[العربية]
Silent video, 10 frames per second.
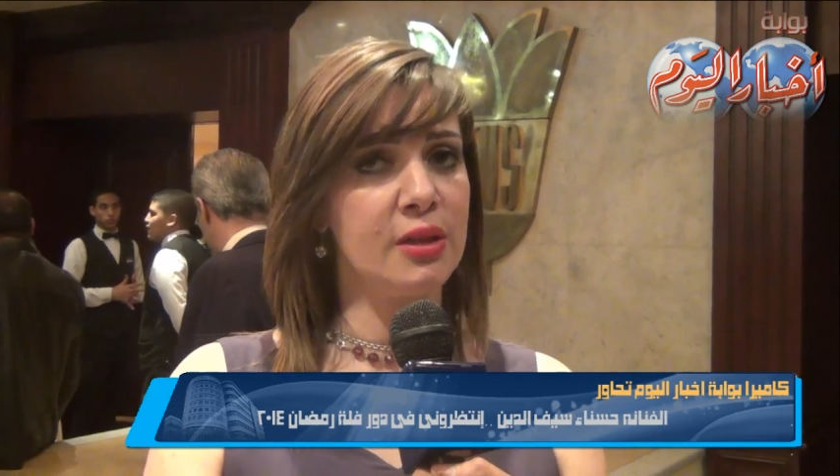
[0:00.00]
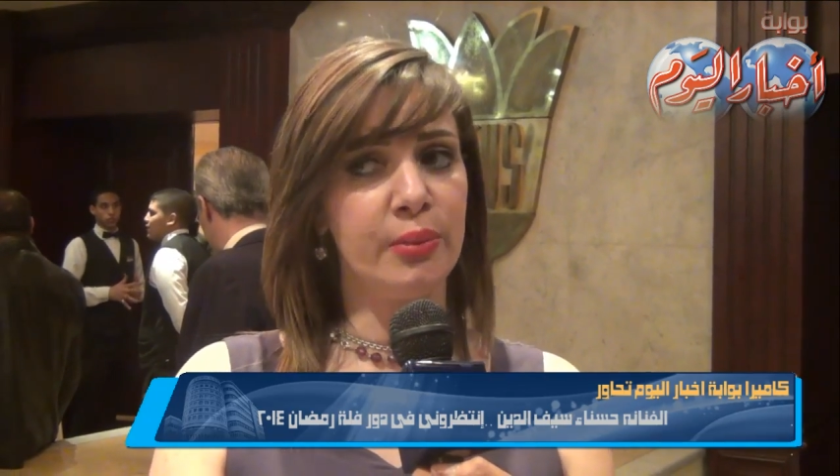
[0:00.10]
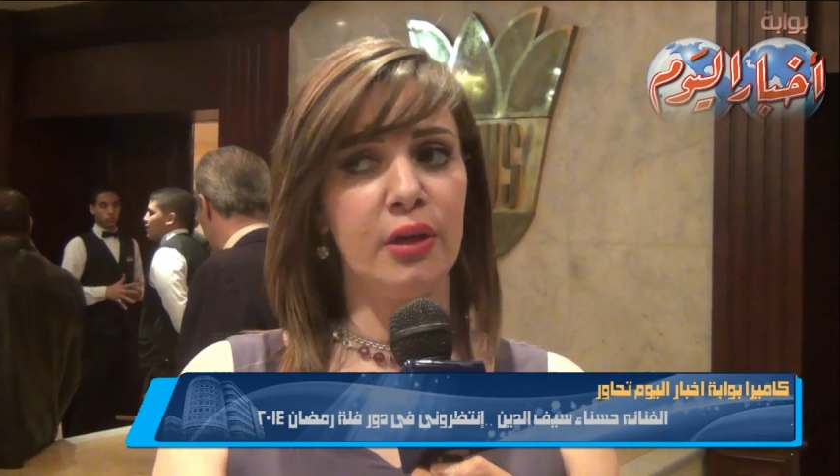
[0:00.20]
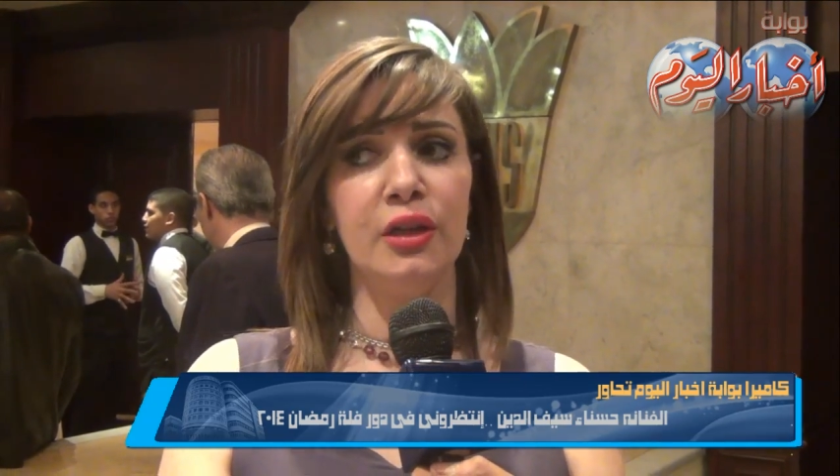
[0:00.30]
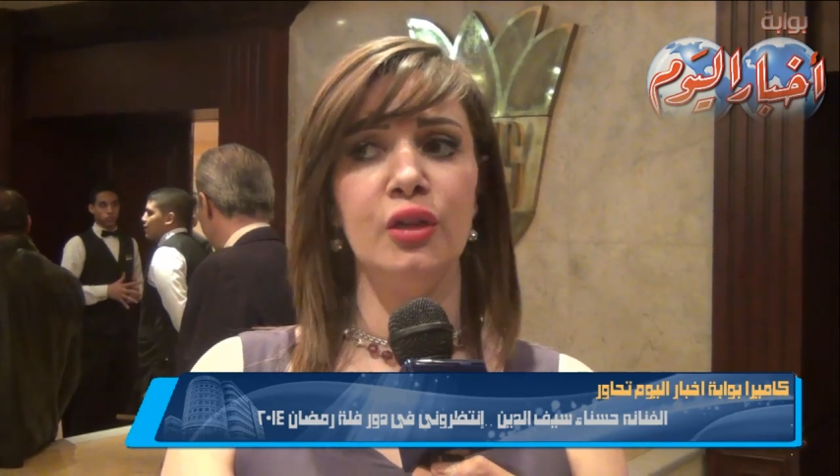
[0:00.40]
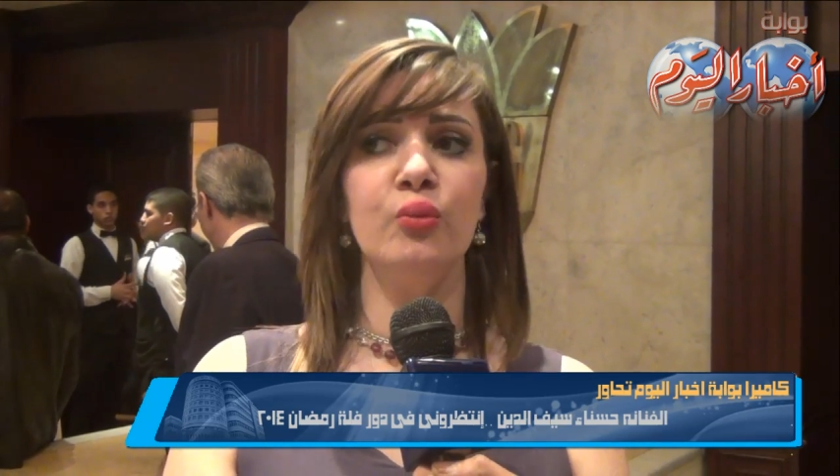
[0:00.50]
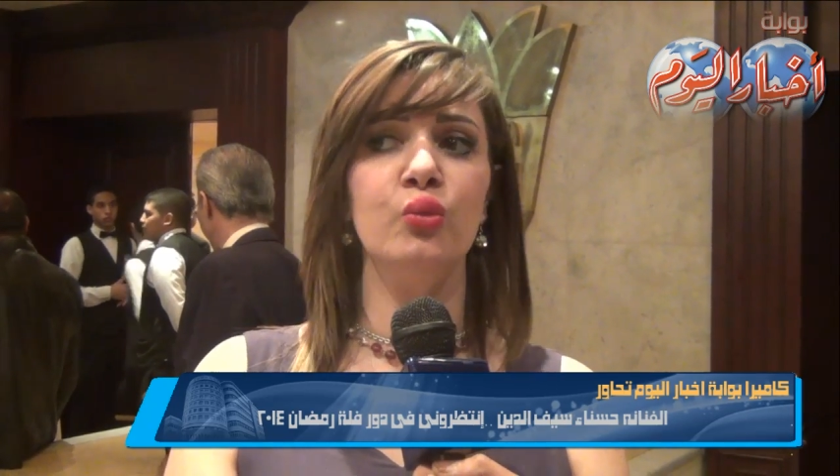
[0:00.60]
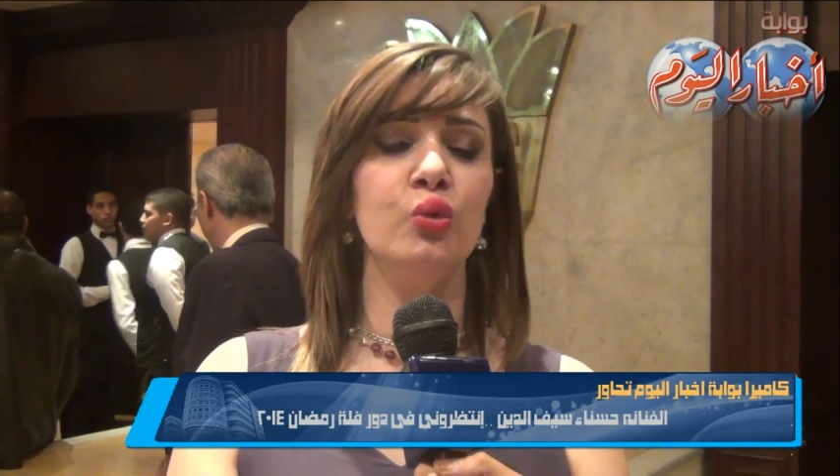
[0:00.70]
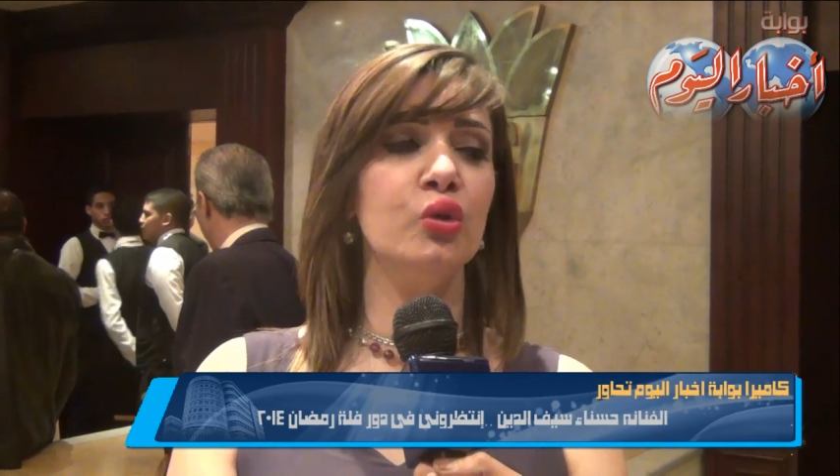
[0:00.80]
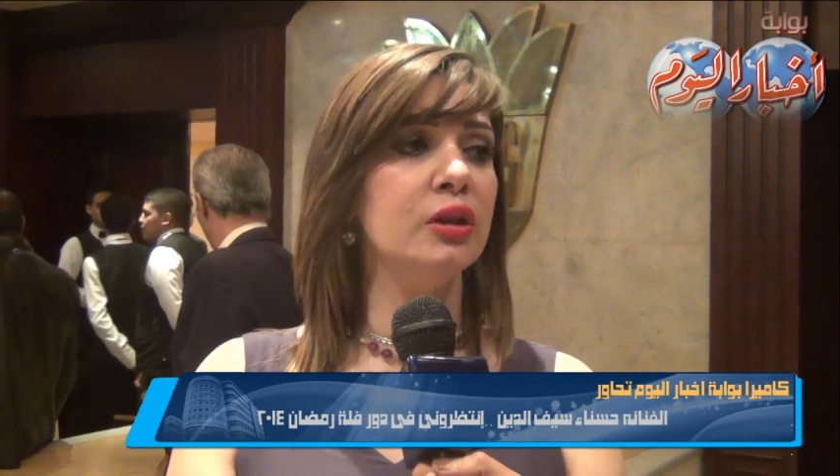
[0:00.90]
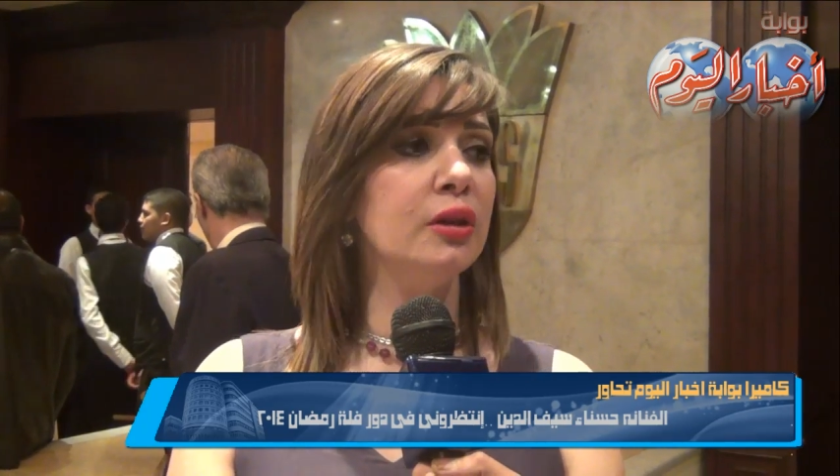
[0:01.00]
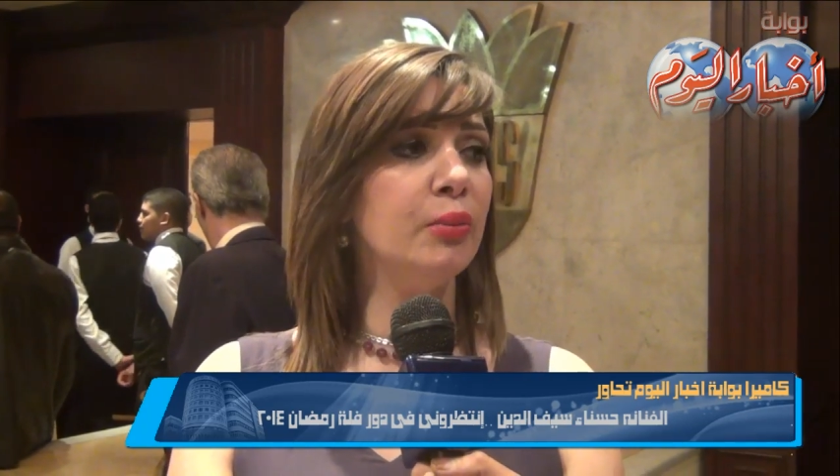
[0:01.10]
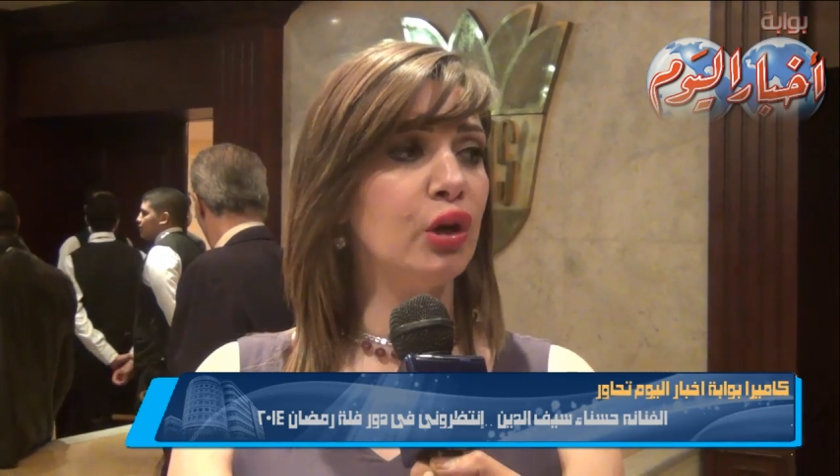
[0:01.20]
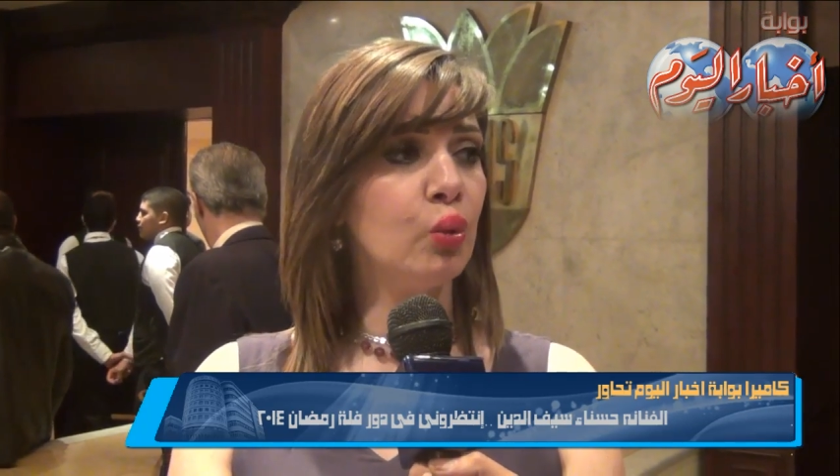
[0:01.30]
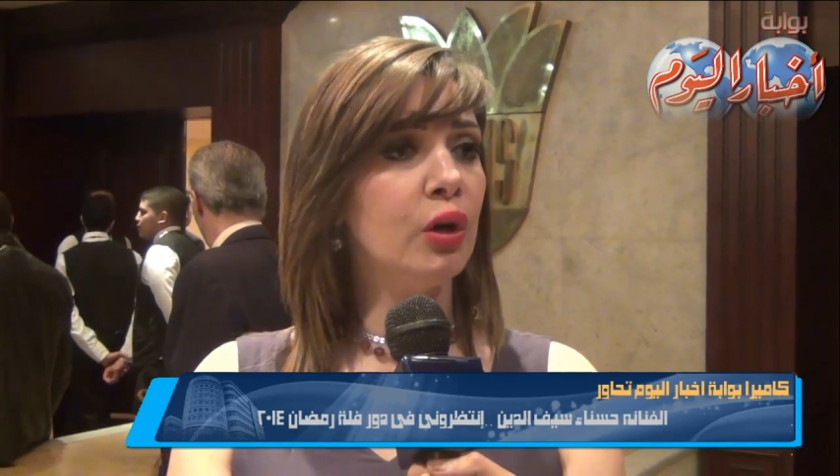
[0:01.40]
إبراهيم
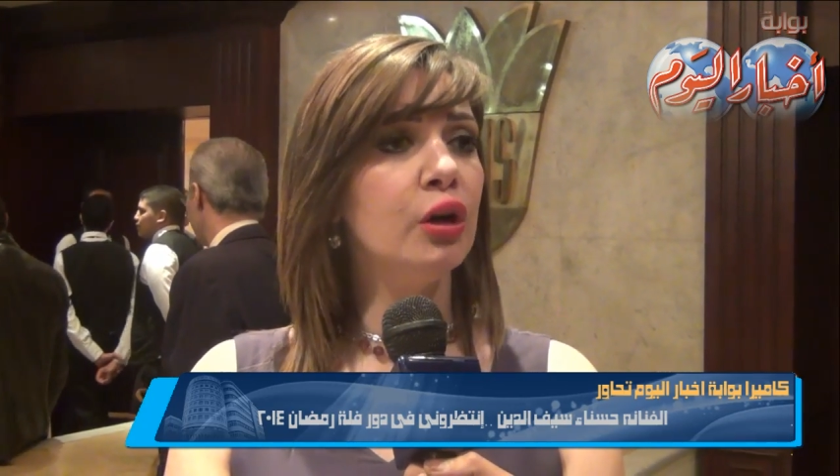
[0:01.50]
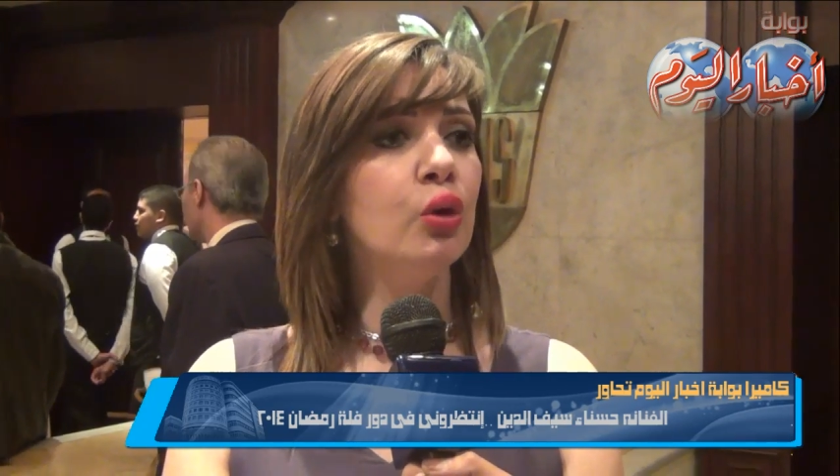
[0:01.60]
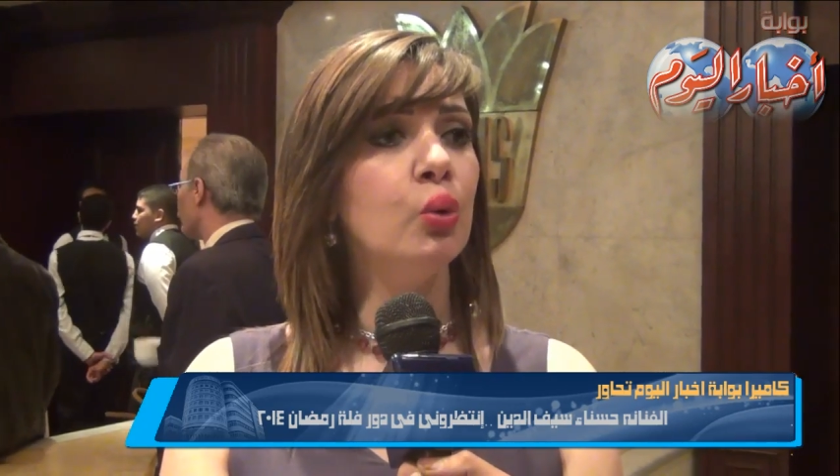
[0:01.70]
ومروة